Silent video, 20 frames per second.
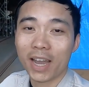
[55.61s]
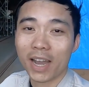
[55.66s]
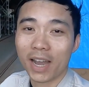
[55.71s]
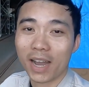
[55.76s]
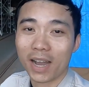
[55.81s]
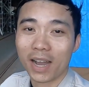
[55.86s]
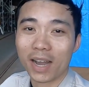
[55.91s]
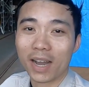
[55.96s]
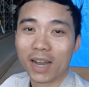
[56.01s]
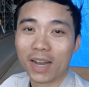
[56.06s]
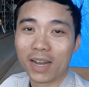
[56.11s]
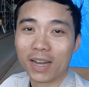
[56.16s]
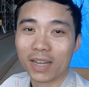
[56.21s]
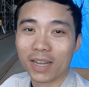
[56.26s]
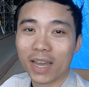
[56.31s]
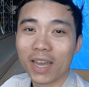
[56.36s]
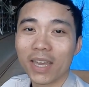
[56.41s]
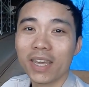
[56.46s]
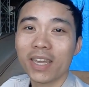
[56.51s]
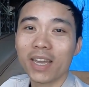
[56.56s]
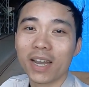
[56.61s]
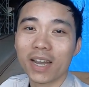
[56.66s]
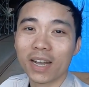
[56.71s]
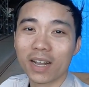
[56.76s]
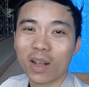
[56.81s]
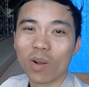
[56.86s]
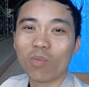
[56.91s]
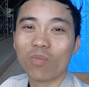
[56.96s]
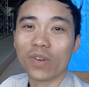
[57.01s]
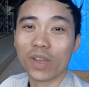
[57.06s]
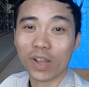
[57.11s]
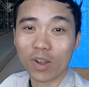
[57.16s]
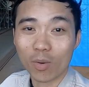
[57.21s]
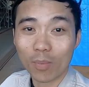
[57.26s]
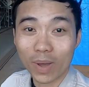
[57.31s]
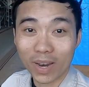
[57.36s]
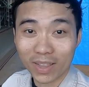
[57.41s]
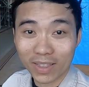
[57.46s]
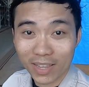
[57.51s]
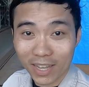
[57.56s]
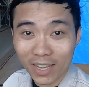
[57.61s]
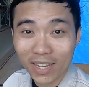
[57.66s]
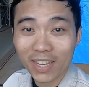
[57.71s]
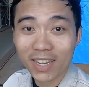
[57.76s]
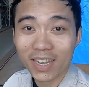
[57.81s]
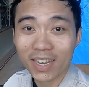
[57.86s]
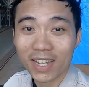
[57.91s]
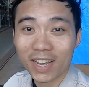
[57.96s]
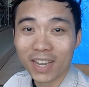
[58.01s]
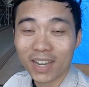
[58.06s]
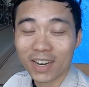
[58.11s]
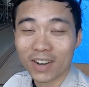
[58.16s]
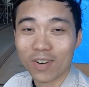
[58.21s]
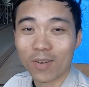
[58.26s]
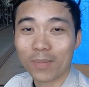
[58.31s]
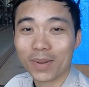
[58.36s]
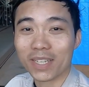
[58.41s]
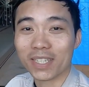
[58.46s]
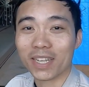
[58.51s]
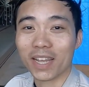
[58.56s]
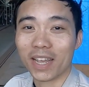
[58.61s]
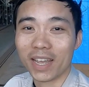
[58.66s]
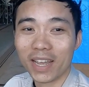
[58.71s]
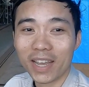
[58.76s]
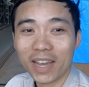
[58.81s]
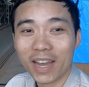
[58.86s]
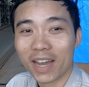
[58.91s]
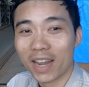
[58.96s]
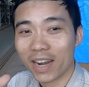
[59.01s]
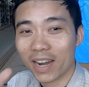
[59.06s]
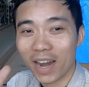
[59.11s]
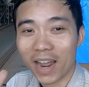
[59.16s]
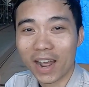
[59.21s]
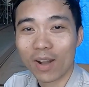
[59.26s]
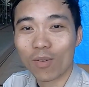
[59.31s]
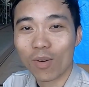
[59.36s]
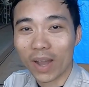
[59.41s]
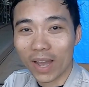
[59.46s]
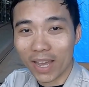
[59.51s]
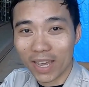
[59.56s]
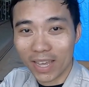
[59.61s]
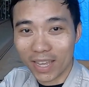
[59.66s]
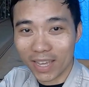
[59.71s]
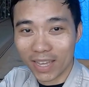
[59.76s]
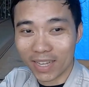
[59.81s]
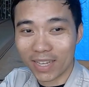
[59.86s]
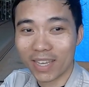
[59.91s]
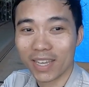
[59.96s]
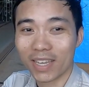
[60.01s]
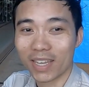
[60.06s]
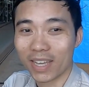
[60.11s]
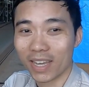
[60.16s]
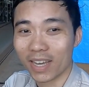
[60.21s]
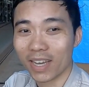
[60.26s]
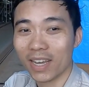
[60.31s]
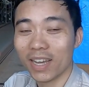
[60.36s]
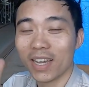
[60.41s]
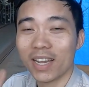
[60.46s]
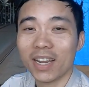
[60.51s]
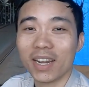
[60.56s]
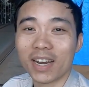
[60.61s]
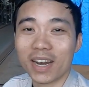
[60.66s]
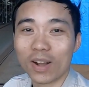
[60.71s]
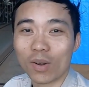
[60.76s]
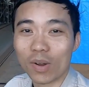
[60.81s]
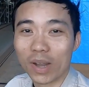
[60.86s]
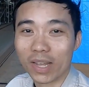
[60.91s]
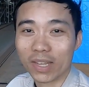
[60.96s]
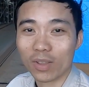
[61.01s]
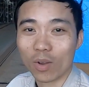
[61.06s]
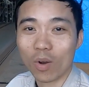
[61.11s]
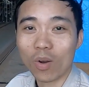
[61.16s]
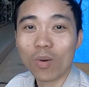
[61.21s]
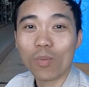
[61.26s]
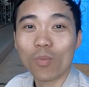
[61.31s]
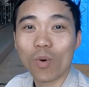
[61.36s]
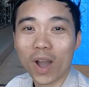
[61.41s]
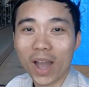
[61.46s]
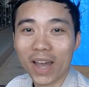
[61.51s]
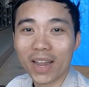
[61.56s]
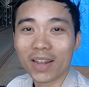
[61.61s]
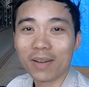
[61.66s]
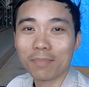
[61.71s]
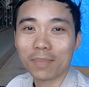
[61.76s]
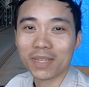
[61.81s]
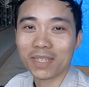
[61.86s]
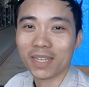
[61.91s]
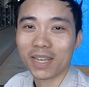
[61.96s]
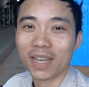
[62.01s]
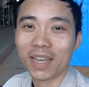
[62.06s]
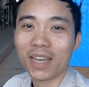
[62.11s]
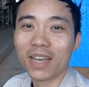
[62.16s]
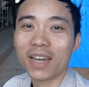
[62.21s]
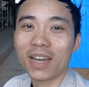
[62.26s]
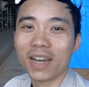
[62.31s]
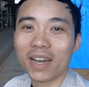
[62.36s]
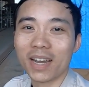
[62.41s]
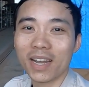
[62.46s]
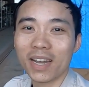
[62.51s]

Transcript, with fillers: à, cái công việc của mình tí Rồi mình sẽ ra ngoài kia kìa Ra ngoài chỗ hôm qua đó mình sẽ